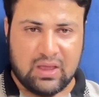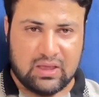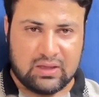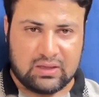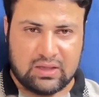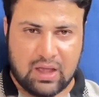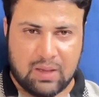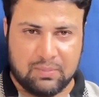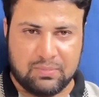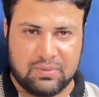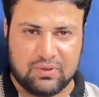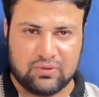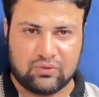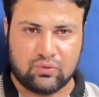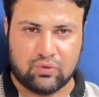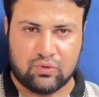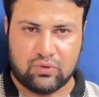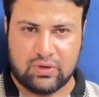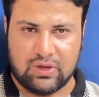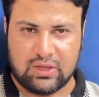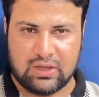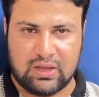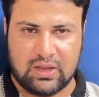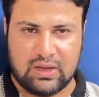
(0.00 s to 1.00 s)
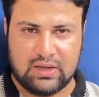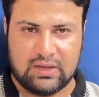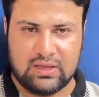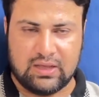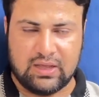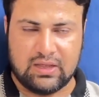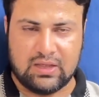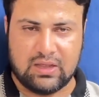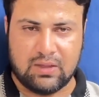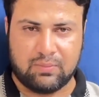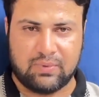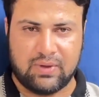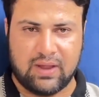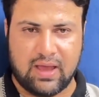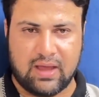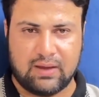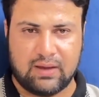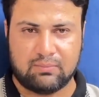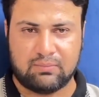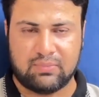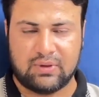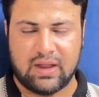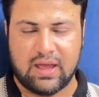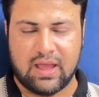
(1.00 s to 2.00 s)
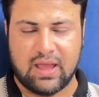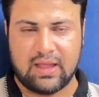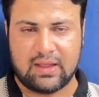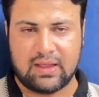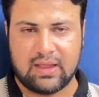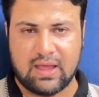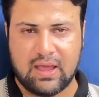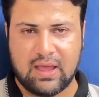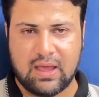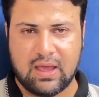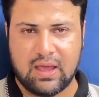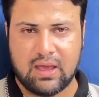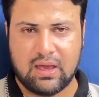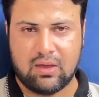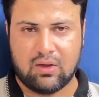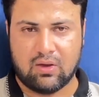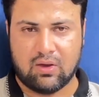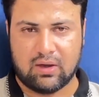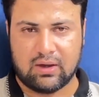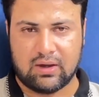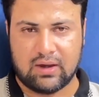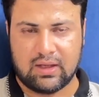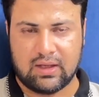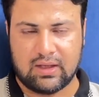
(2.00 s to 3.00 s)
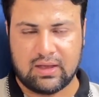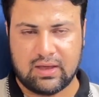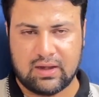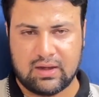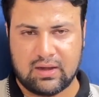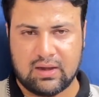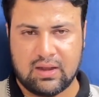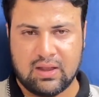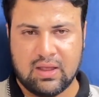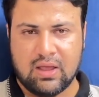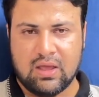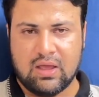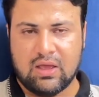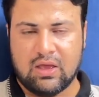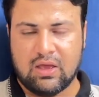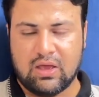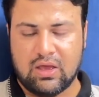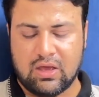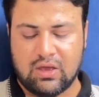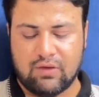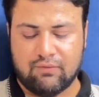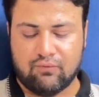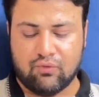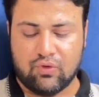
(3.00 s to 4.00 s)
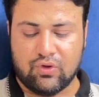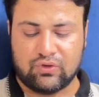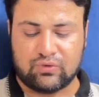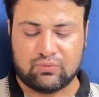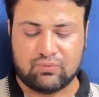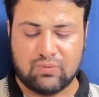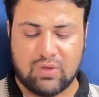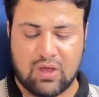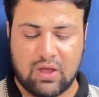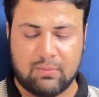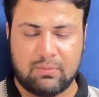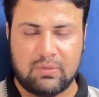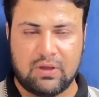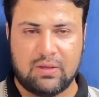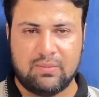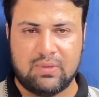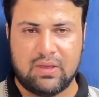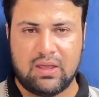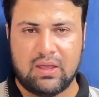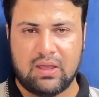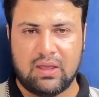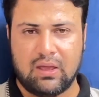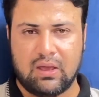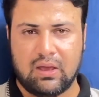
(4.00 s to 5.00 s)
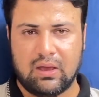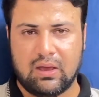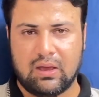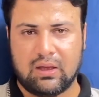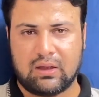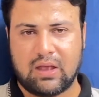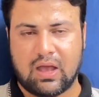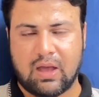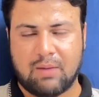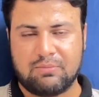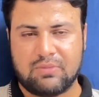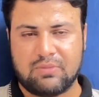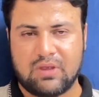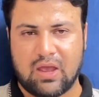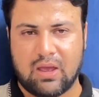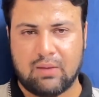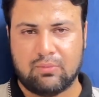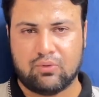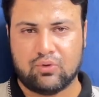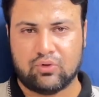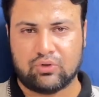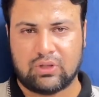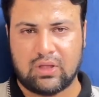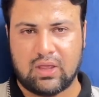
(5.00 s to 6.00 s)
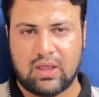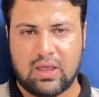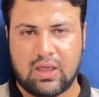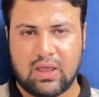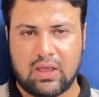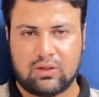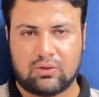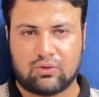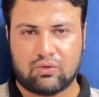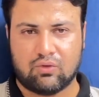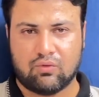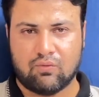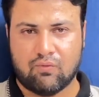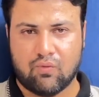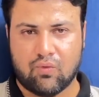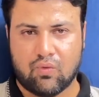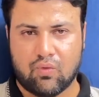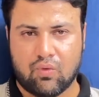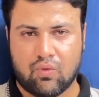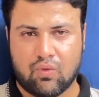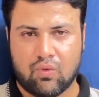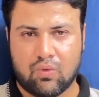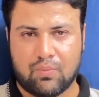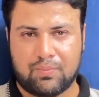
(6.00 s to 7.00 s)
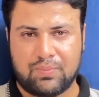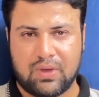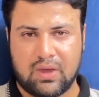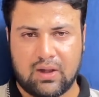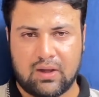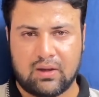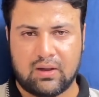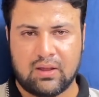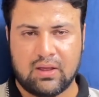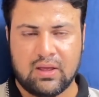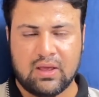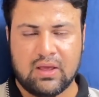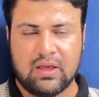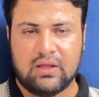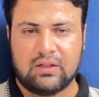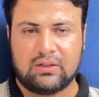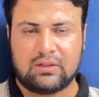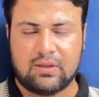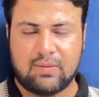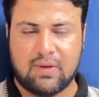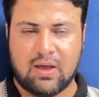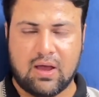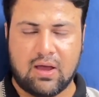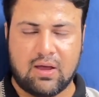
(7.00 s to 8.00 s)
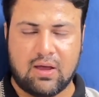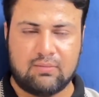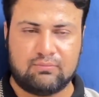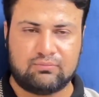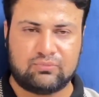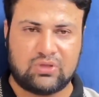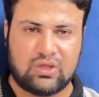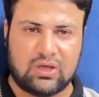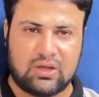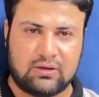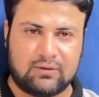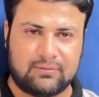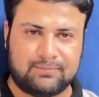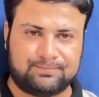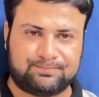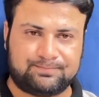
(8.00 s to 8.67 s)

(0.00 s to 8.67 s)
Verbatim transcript: काबिज होने के लिए ये प्लान बनाया गया है और अगर वो इस मामले में कामयाब होते हैं तो वो फिर तमाम तर